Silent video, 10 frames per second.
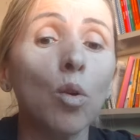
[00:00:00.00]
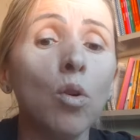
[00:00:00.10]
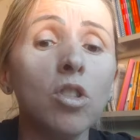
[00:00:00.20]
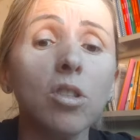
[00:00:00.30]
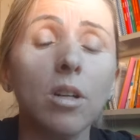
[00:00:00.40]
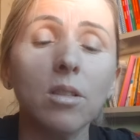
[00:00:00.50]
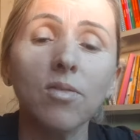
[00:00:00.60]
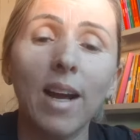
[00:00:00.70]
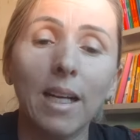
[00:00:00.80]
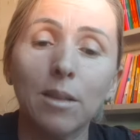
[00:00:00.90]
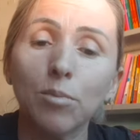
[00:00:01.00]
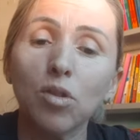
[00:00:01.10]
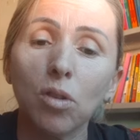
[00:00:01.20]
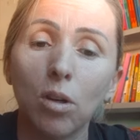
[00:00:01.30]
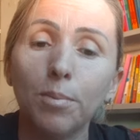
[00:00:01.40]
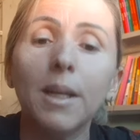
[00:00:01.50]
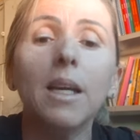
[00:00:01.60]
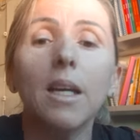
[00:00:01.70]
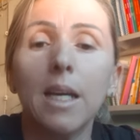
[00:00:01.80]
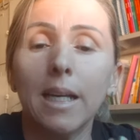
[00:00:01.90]
Hoje nós falamos sobre
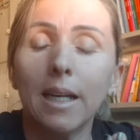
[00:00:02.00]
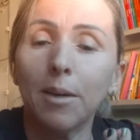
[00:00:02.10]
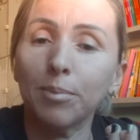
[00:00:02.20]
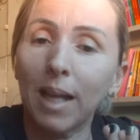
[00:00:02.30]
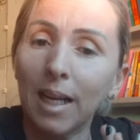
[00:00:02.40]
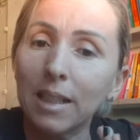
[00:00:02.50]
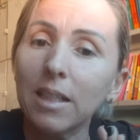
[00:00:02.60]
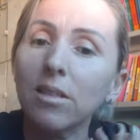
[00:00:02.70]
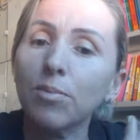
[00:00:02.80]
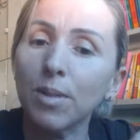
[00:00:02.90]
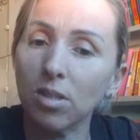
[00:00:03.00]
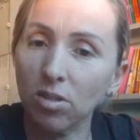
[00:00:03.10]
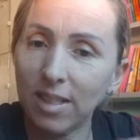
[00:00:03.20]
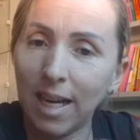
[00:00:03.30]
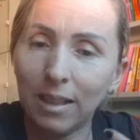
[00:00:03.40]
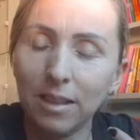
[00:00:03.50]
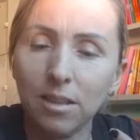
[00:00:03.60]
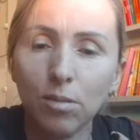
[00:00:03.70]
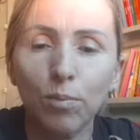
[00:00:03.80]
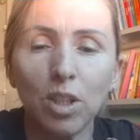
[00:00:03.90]
Capitalismo e Socialismo.